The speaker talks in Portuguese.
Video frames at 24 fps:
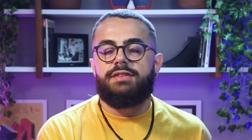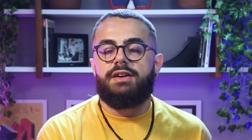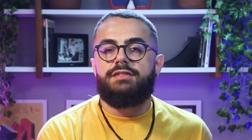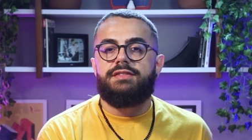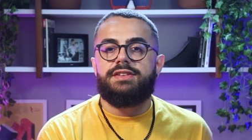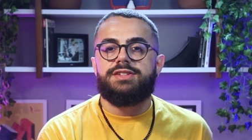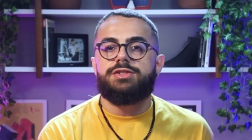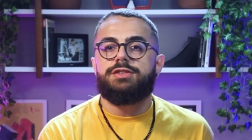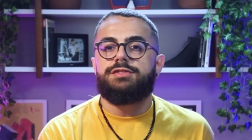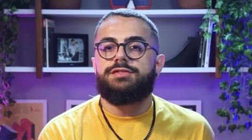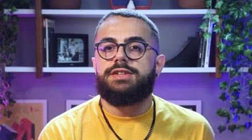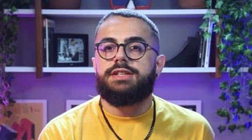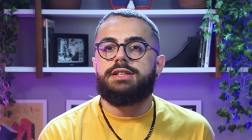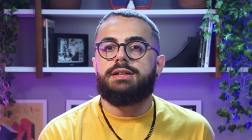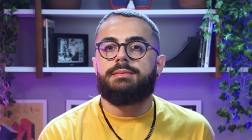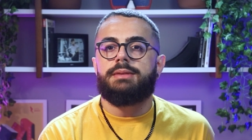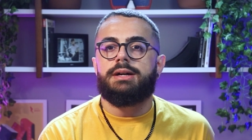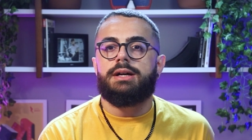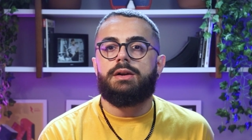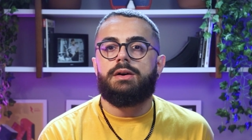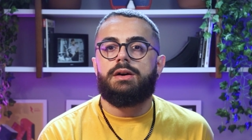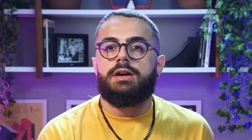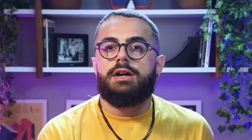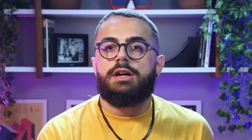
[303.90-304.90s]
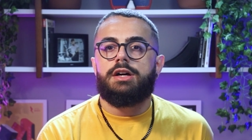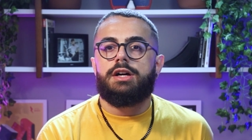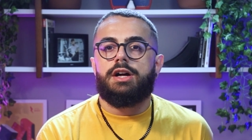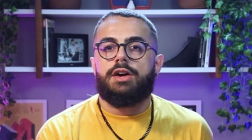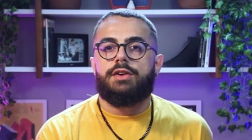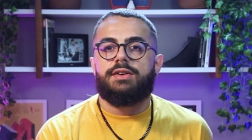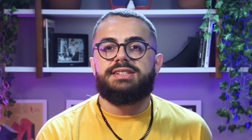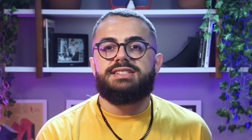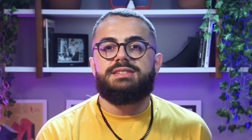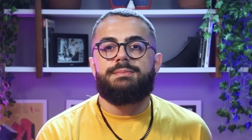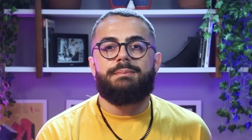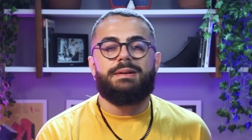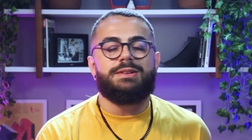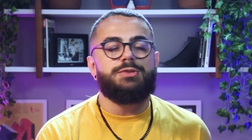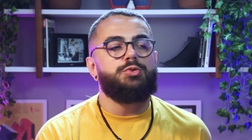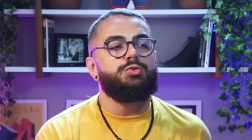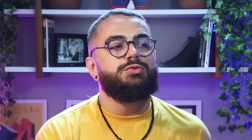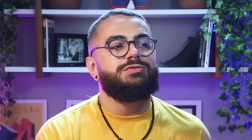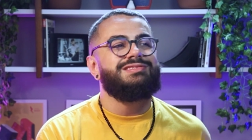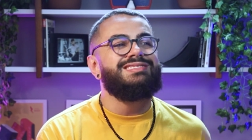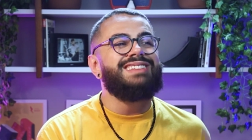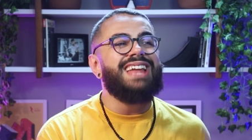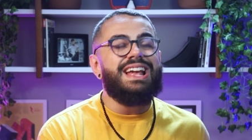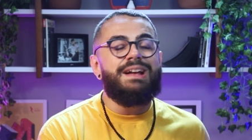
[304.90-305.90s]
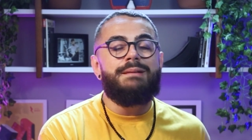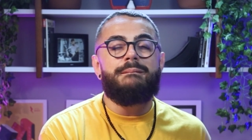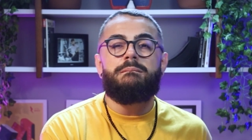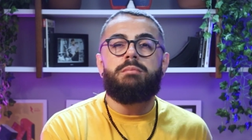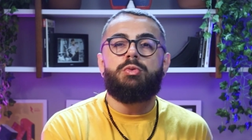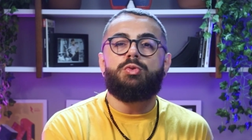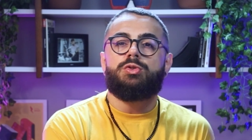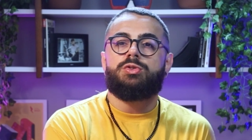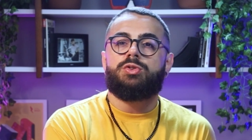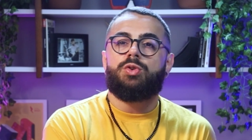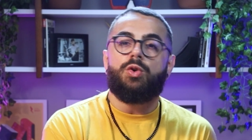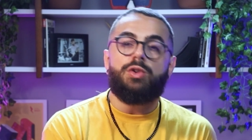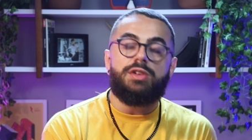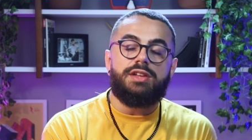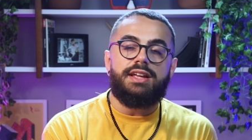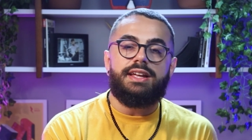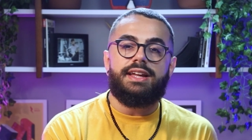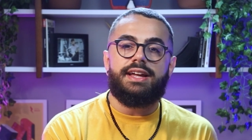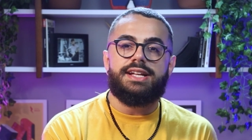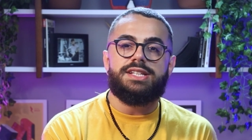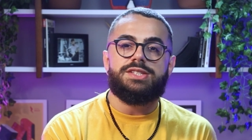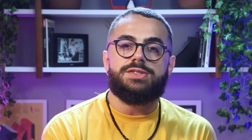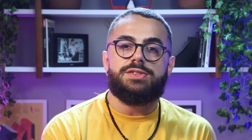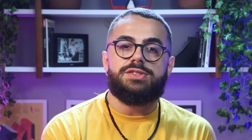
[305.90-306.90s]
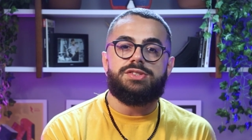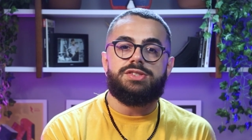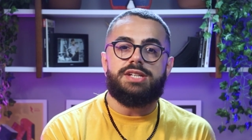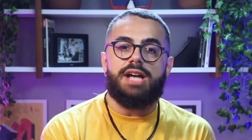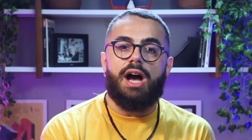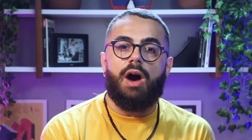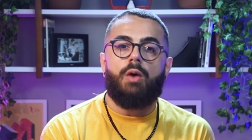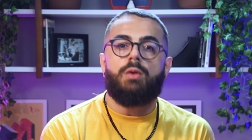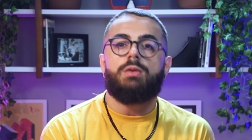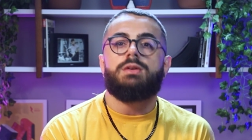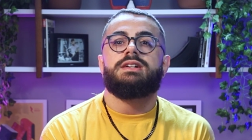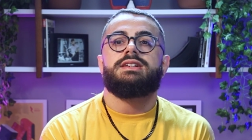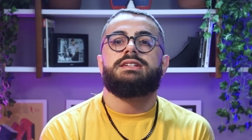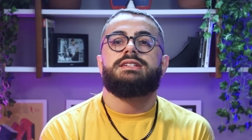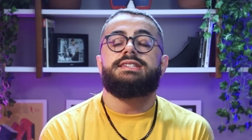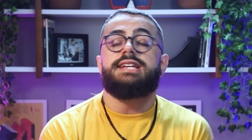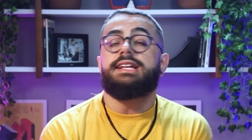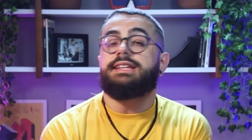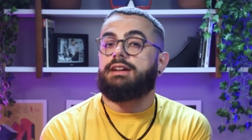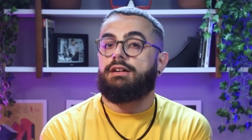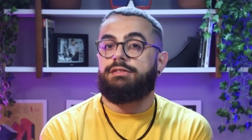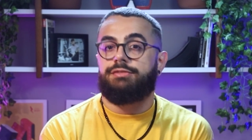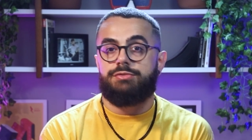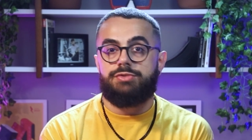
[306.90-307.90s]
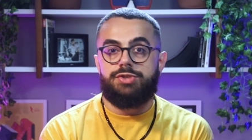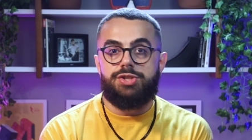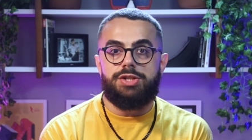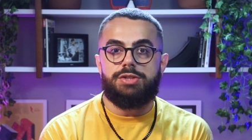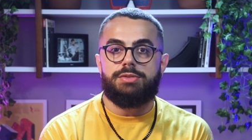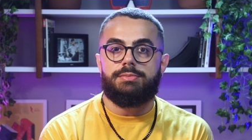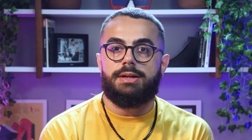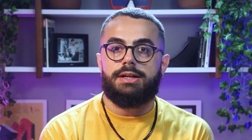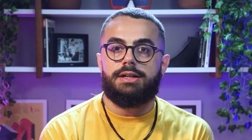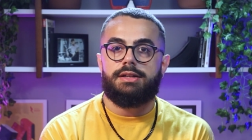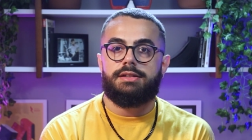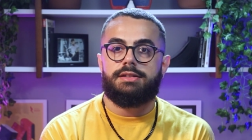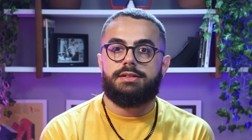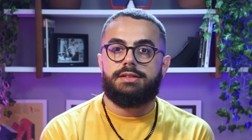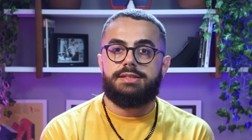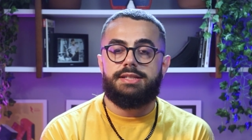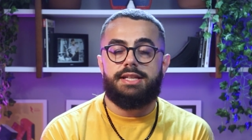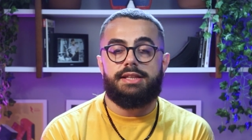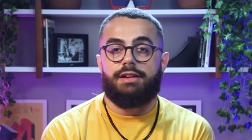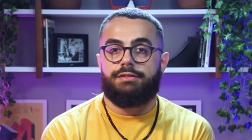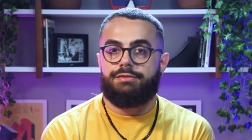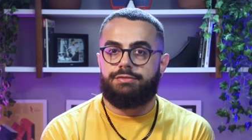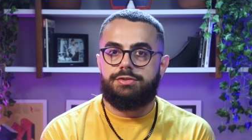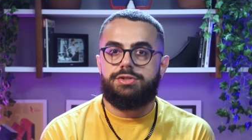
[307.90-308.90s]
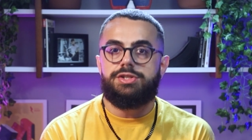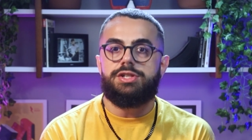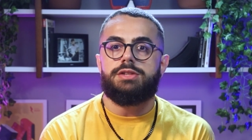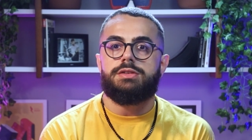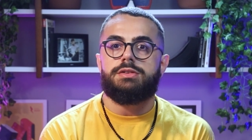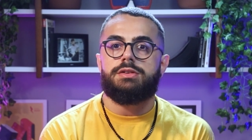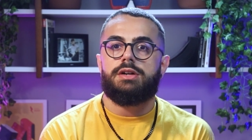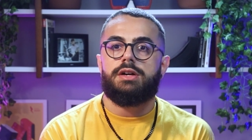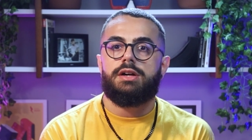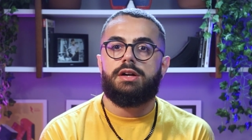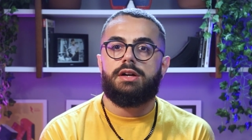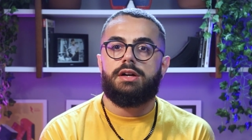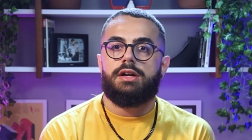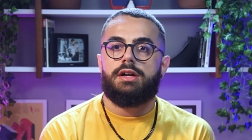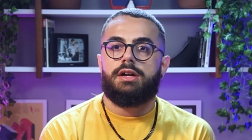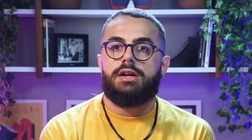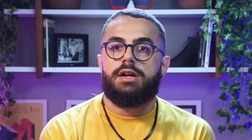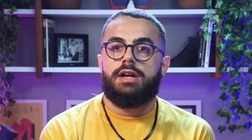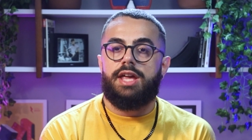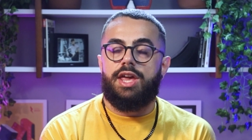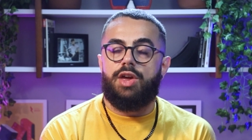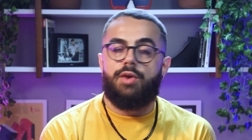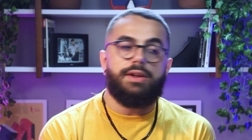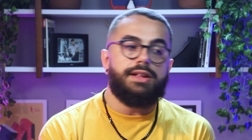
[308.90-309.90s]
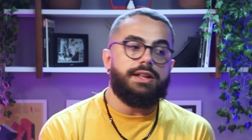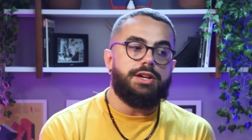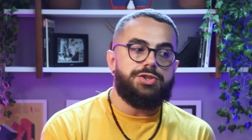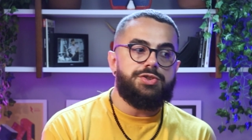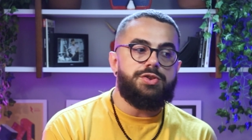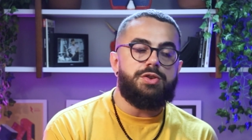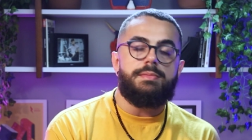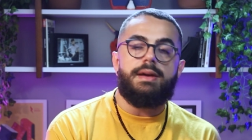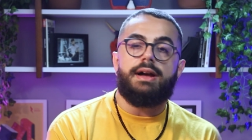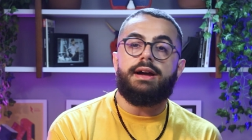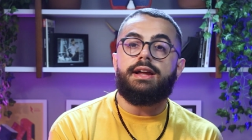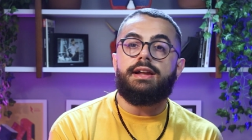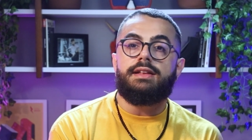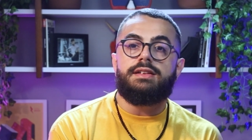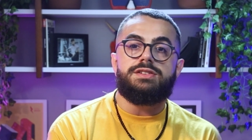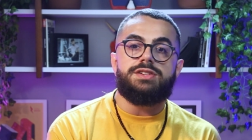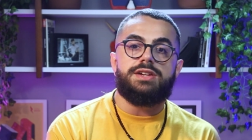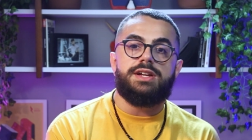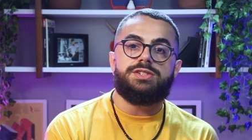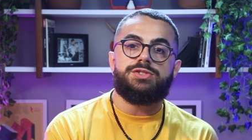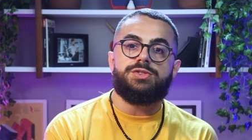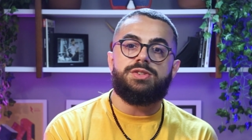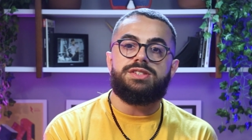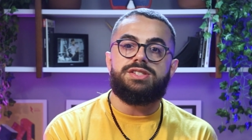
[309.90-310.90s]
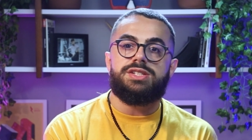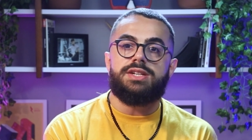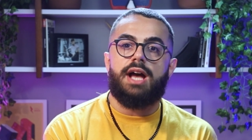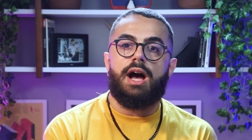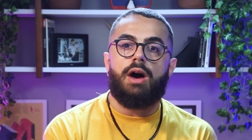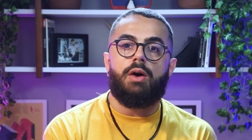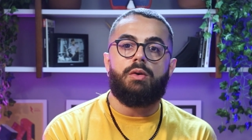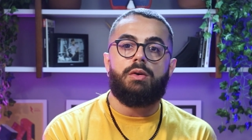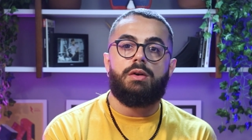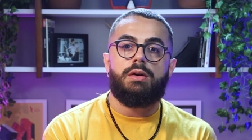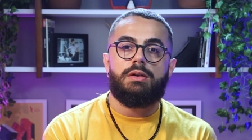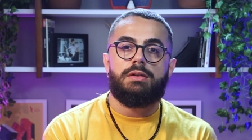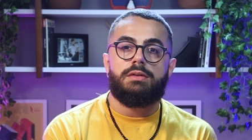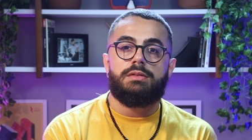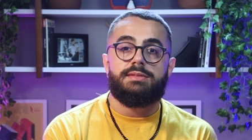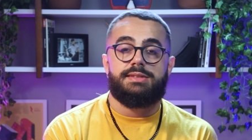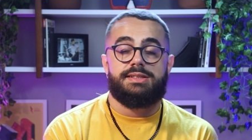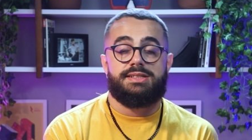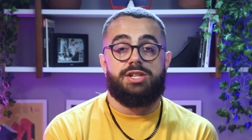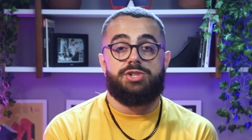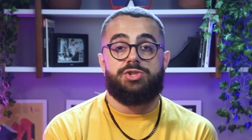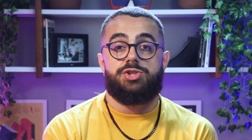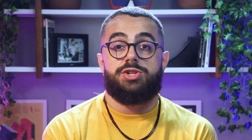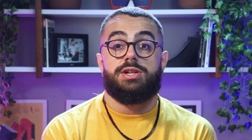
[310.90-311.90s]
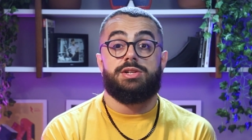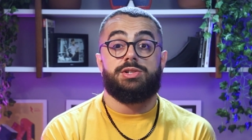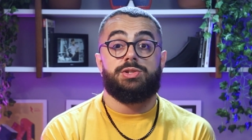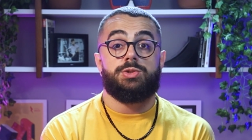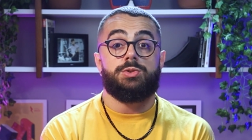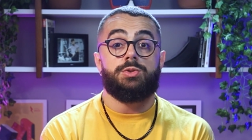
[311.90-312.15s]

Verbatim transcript: vai ver sua vida, mano. Você passa o tempo todo em rede social, você tá fudido, mano. Você tá fudido. Eu ainda tiro minha grana de rede social. Você tira a